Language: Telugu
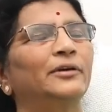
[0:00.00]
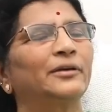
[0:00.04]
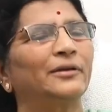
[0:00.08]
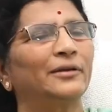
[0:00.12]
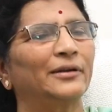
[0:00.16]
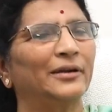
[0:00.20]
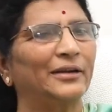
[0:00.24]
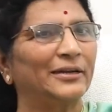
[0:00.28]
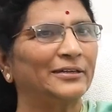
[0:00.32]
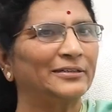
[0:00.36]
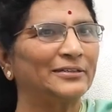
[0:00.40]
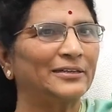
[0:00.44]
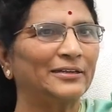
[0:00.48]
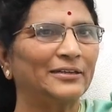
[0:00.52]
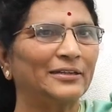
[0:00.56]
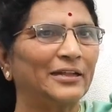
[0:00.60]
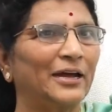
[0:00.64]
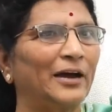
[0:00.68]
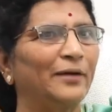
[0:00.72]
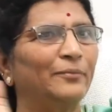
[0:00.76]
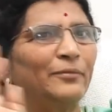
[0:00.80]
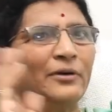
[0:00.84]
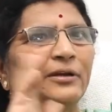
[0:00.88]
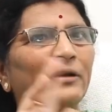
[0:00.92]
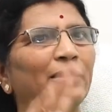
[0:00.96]
అమర్ రాజా
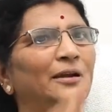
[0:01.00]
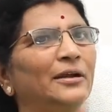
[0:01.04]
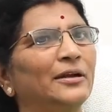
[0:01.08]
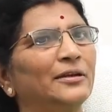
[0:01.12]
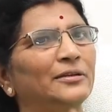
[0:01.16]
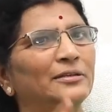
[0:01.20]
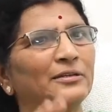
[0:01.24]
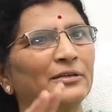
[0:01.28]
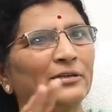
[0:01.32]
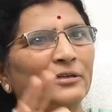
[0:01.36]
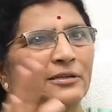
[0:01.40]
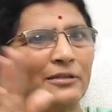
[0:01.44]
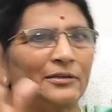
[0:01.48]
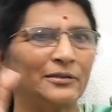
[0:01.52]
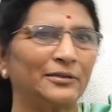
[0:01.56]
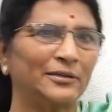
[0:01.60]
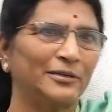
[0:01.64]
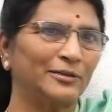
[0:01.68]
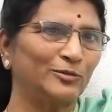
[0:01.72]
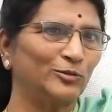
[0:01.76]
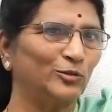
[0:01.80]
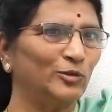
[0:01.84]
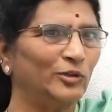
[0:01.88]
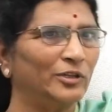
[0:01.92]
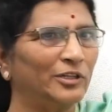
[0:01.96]
అమర్ రాజా అది
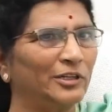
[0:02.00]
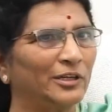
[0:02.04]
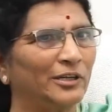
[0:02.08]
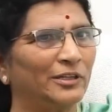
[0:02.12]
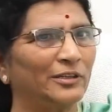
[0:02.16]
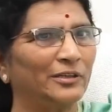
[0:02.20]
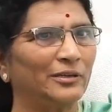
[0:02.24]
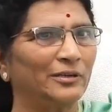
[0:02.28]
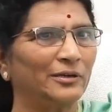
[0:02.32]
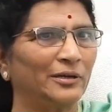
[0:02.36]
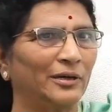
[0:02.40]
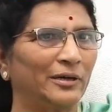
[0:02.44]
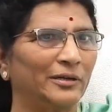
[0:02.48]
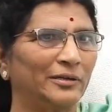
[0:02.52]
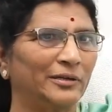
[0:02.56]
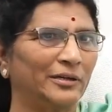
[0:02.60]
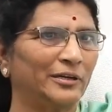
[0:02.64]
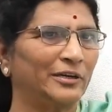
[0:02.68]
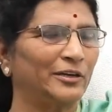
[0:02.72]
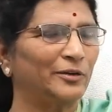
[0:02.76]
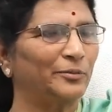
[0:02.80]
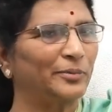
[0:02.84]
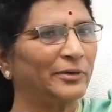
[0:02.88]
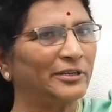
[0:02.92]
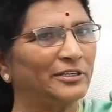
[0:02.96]
ఇక్కడ ఉంది అది అది
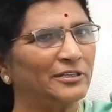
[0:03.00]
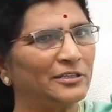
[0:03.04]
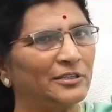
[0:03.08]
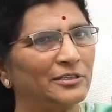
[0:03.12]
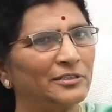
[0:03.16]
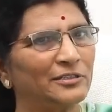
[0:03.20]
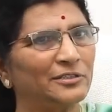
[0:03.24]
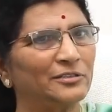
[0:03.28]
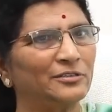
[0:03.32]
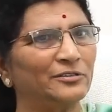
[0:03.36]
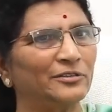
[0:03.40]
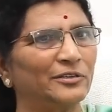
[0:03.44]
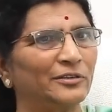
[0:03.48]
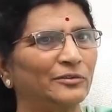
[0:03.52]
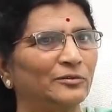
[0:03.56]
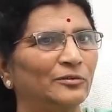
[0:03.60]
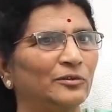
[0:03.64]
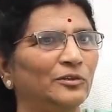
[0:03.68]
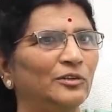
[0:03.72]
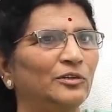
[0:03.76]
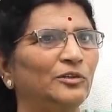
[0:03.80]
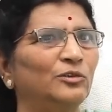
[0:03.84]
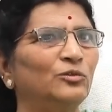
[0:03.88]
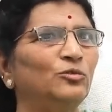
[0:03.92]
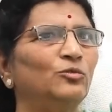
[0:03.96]
ఇక్కడ పనిచేస్తూనే
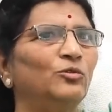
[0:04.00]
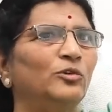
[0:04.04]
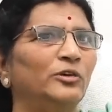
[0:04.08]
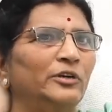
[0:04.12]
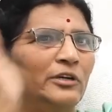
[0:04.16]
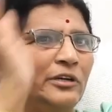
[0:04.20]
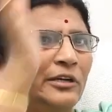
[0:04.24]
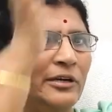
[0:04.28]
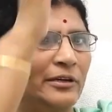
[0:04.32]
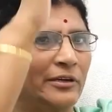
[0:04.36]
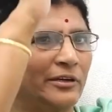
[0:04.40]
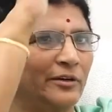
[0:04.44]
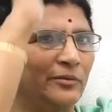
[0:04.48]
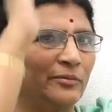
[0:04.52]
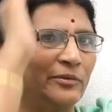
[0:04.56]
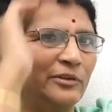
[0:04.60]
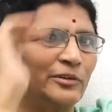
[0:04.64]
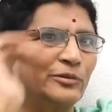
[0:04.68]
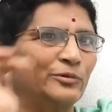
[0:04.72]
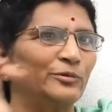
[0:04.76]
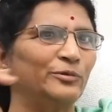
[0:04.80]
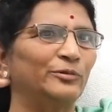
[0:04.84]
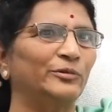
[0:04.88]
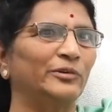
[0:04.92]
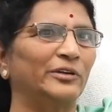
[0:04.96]
ఉంది ఇంకొకటి అక్కడ
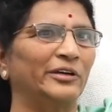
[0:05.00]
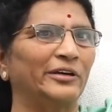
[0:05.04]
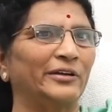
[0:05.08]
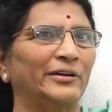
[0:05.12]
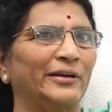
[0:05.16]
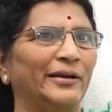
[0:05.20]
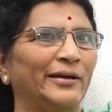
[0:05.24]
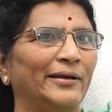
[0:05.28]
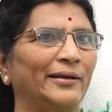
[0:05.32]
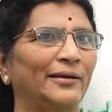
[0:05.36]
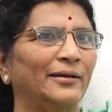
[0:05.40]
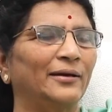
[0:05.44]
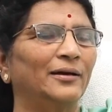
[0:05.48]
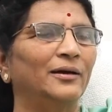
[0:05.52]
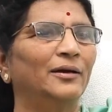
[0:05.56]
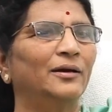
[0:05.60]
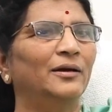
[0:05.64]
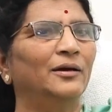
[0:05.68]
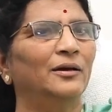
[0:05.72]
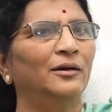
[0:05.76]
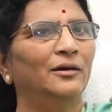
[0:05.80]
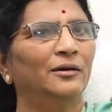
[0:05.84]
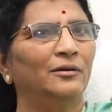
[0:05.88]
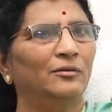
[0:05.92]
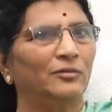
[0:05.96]
పెట్టుకున్నారు ఆయన
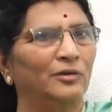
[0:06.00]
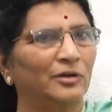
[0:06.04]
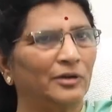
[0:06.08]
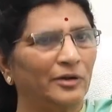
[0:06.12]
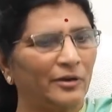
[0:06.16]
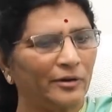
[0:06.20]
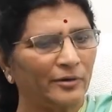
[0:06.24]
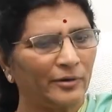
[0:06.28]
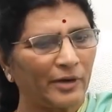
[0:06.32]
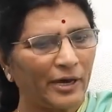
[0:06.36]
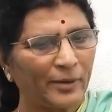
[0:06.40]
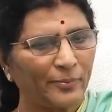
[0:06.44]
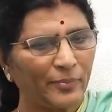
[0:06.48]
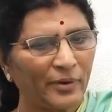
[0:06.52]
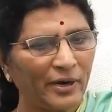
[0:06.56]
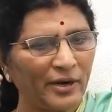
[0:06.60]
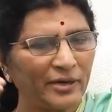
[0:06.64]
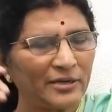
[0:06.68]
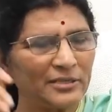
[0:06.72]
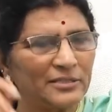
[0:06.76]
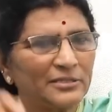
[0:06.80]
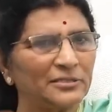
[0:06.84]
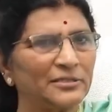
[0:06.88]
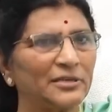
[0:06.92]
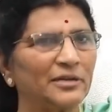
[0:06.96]
ఒక
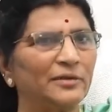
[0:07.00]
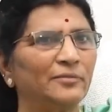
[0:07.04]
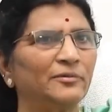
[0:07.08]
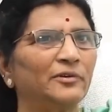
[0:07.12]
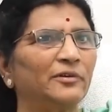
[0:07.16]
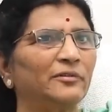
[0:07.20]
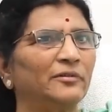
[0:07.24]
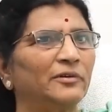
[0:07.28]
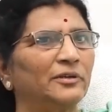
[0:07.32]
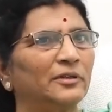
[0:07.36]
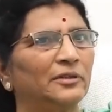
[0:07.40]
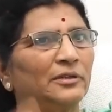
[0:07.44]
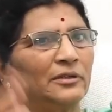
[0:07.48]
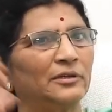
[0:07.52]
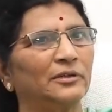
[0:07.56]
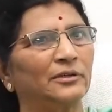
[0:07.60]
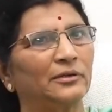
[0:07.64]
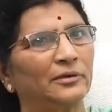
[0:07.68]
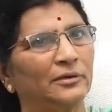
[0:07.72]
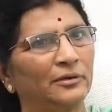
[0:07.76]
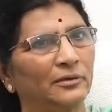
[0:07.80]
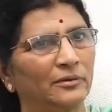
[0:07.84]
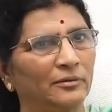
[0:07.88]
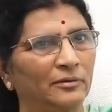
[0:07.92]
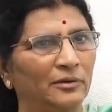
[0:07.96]
పారిశ్రామికవేత్త
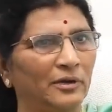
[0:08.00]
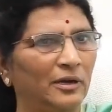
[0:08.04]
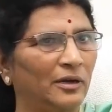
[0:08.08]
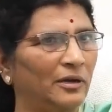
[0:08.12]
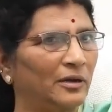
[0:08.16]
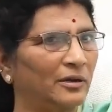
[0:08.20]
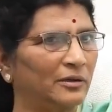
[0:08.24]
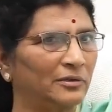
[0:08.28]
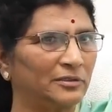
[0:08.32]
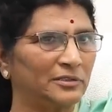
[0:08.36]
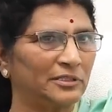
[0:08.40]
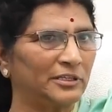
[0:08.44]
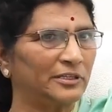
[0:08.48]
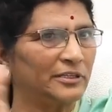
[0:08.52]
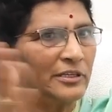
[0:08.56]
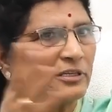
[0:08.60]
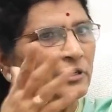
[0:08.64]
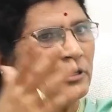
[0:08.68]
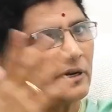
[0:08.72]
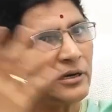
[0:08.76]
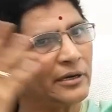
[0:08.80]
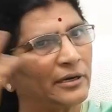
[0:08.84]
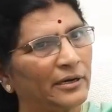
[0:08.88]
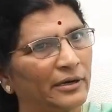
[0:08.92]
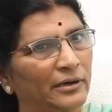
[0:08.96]
నా
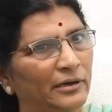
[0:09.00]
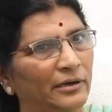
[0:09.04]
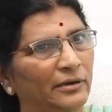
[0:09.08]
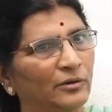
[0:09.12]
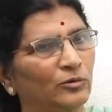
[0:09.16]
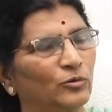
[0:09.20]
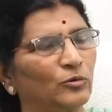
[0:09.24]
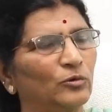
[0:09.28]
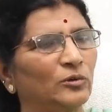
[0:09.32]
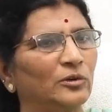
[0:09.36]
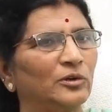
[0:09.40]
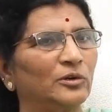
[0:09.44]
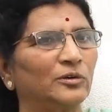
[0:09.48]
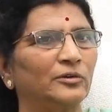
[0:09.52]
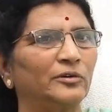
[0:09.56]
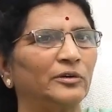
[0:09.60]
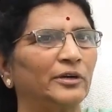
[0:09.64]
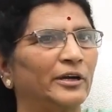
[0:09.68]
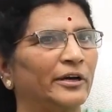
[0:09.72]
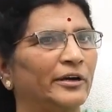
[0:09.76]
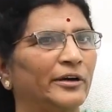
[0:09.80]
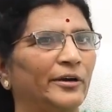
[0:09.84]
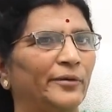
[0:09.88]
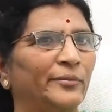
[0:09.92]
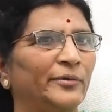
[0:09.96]
సిటీ ఎక్కడ
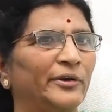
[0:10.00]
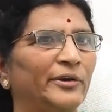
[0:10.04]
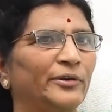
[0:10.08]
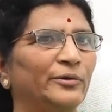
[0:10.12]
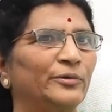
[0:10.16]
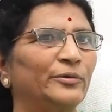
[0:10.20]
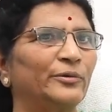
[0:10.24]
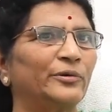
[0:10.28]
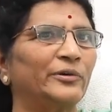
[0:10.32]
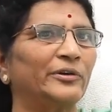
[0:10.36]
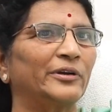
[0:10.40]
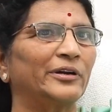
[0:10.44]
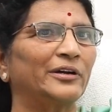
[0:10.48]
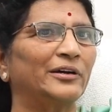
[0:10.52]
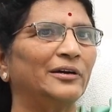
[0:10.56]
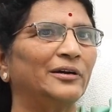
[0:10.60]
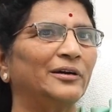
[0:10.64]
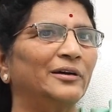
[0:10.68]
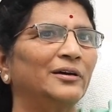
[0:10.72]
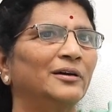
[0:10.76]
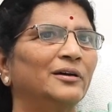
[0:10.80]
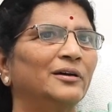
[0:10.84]
ఉంటే అక్కడ పెట్టుకోరా